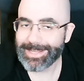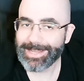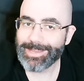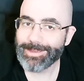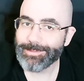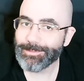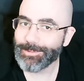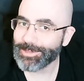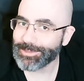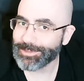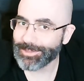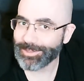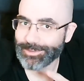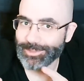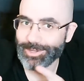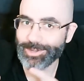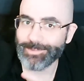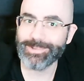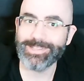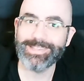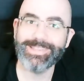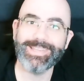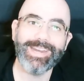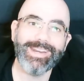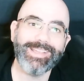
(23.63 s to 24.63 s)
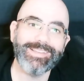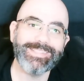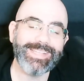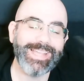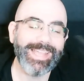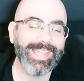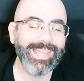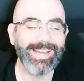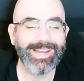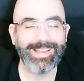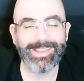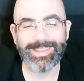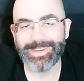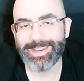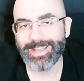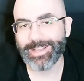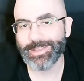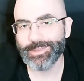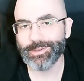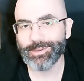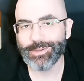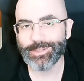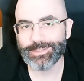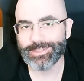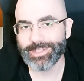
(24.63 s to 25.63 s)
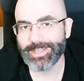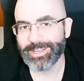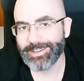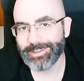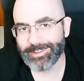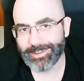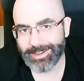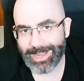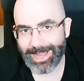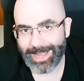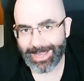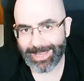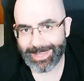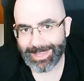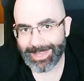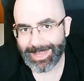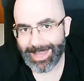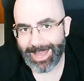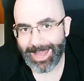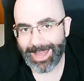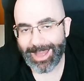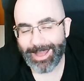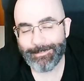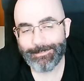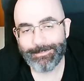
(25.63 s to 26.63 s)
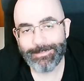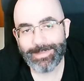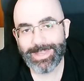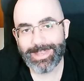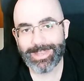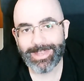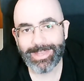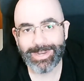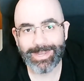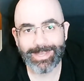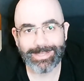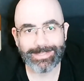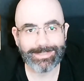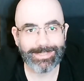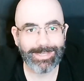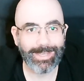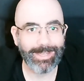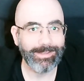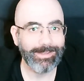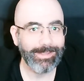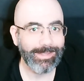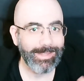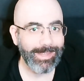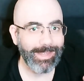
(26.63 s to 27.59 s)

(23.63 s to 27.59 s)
y vuestros comentarios aquí en el directo que os tengo aquí a mi derecha.